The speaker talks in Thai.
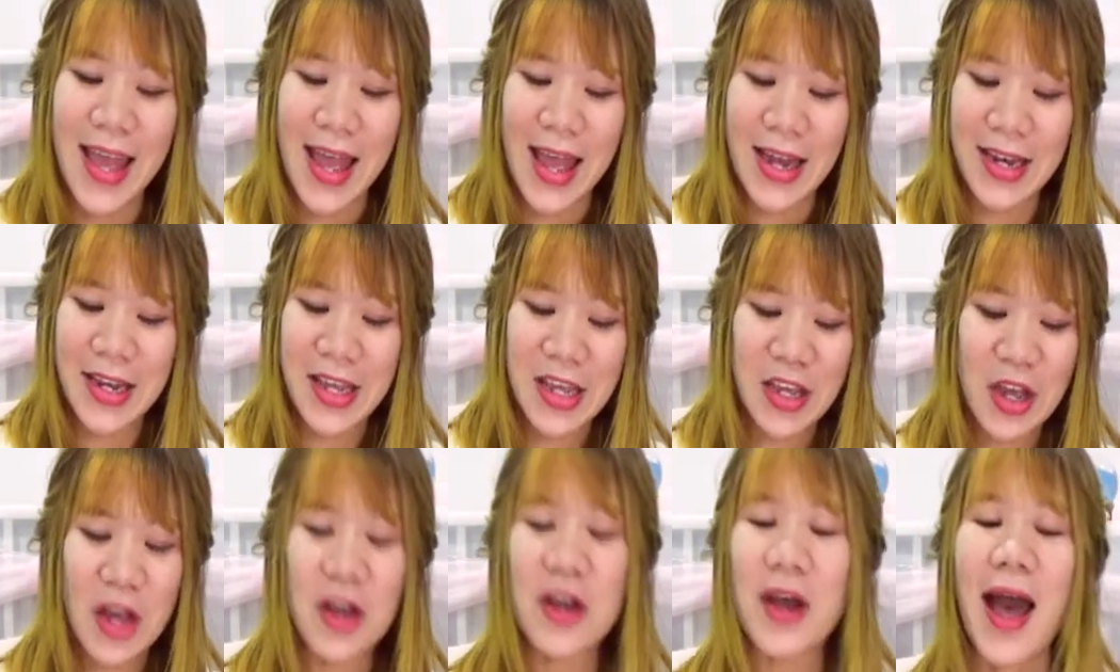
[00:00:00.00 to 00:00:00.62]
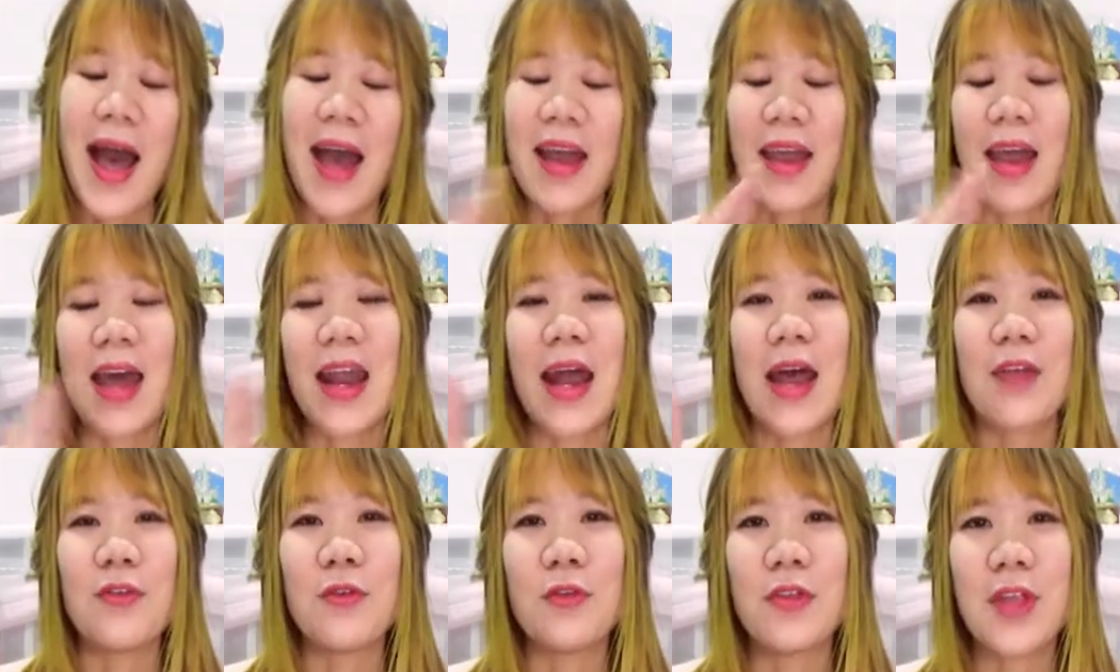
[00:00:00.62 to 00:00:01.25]
อันนี้คือหาการ
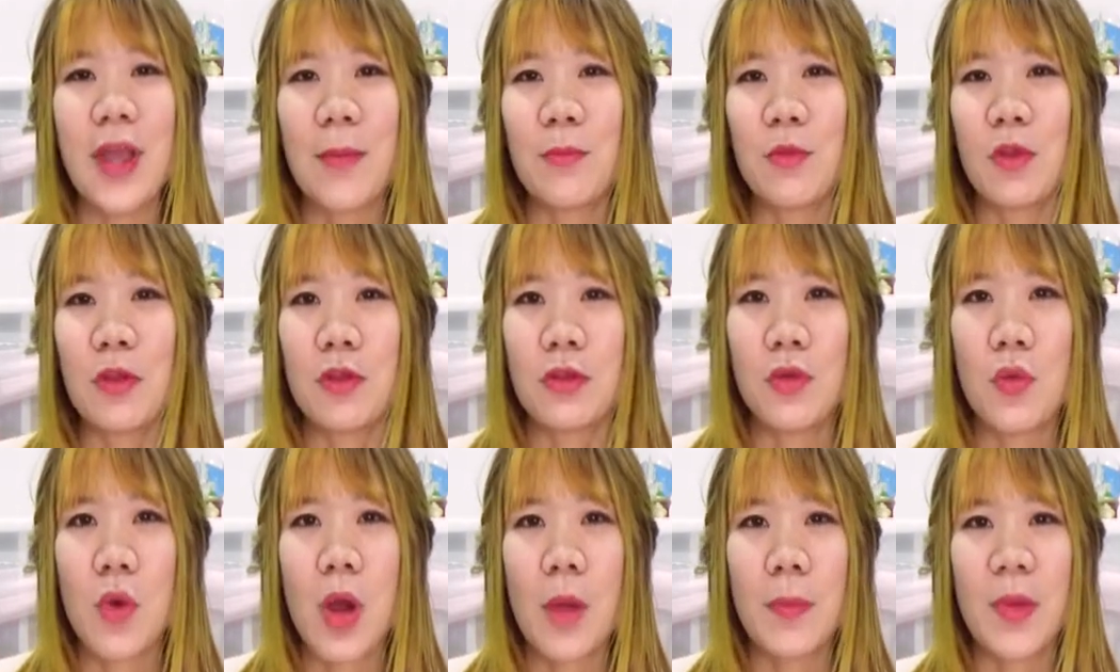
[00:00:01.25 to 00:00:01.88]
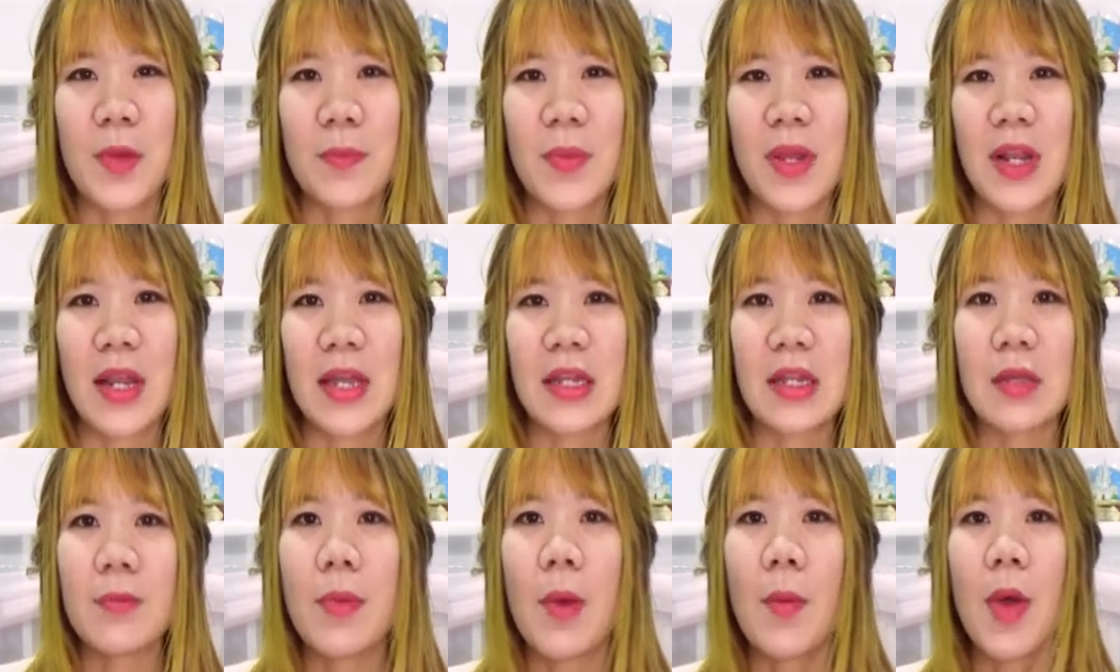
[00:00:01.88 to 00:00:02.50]
หาจุดจำส่วนตัวมันเป็นอะไร
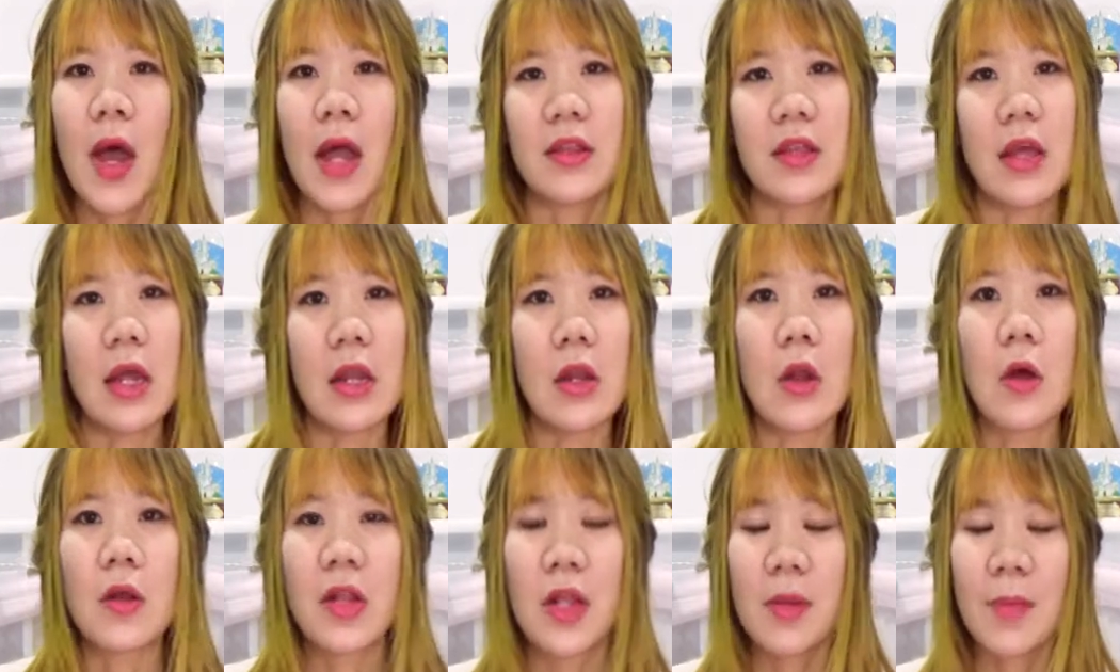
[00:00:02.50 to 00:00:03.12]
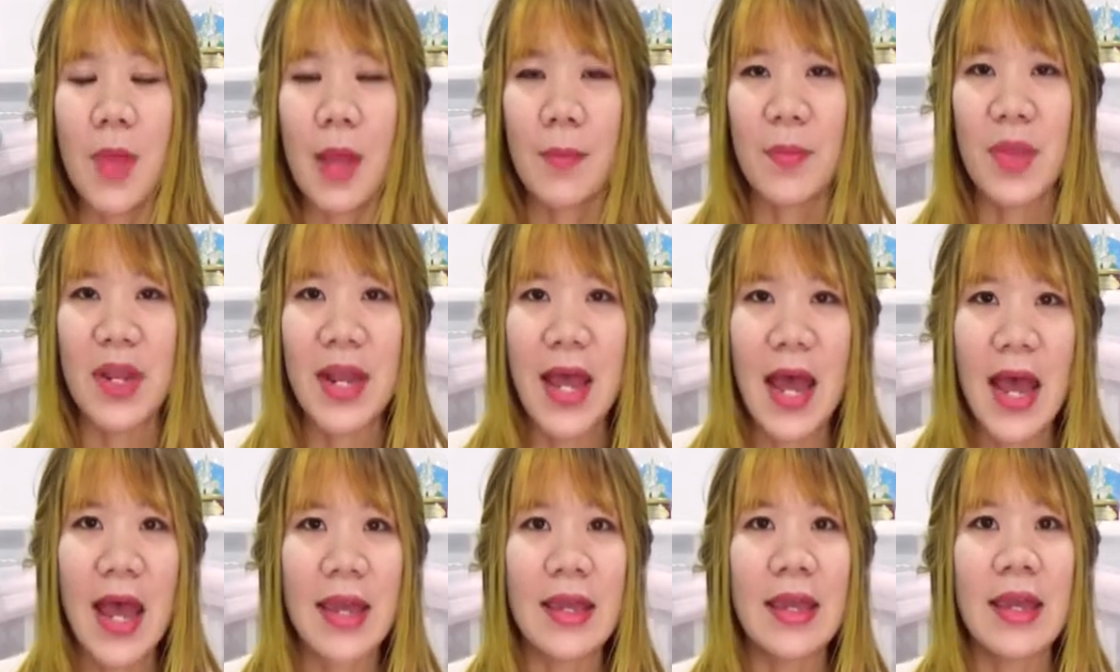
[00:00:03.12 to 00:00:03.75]
ที่แบบอาจจะลอกเลียนแบบไม่
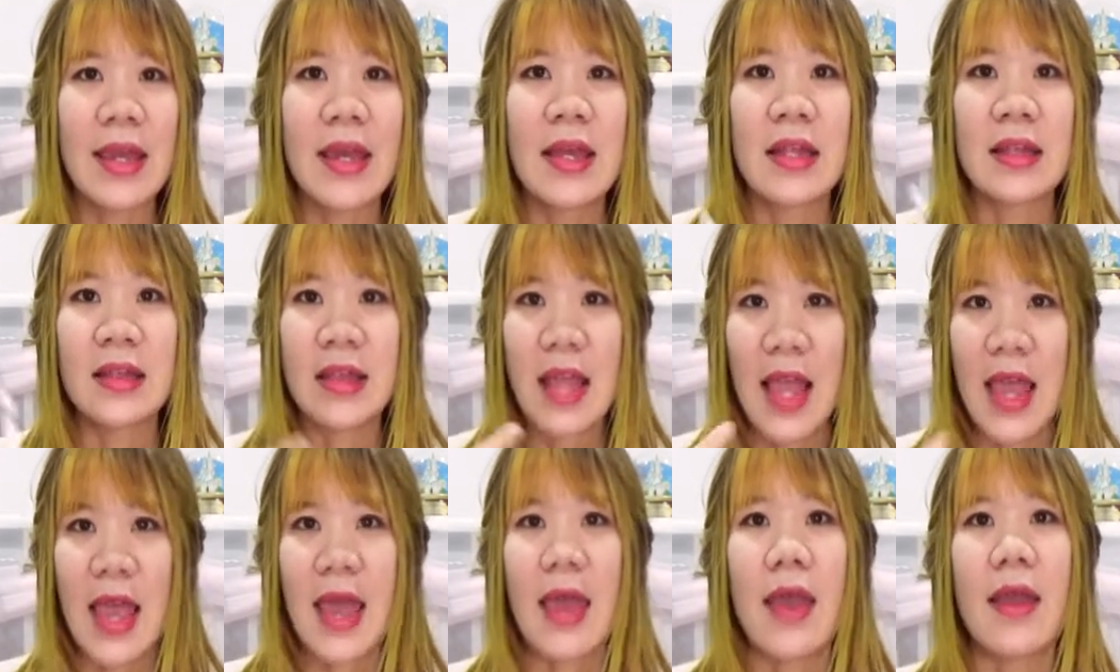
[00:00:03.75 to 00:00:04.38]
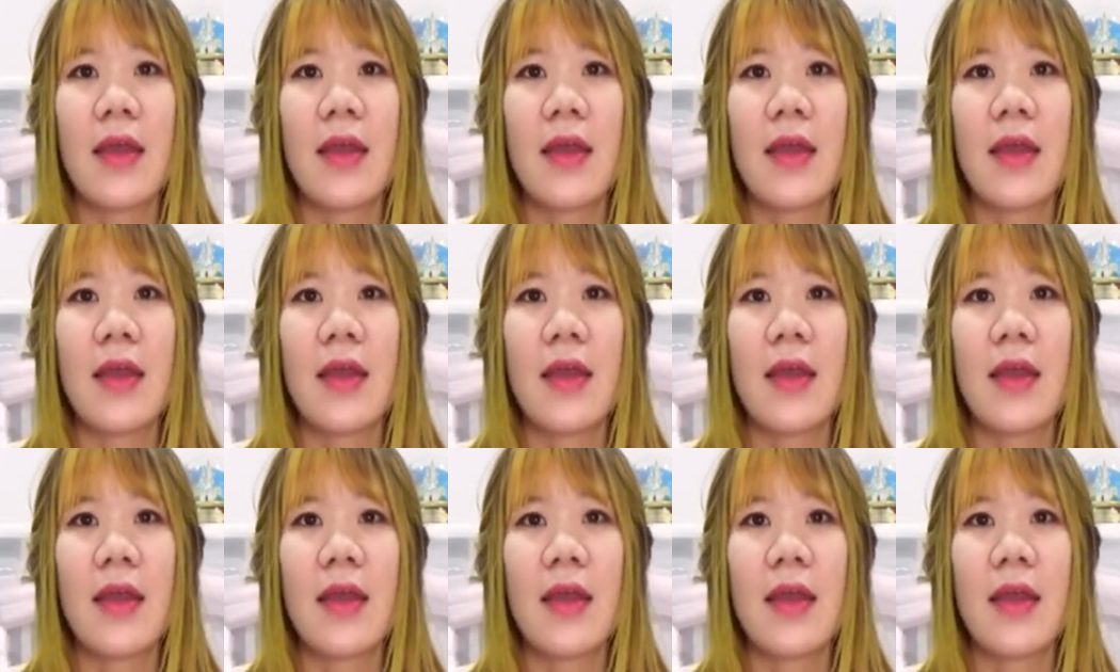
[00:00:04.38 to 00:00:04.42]
ได้ แต่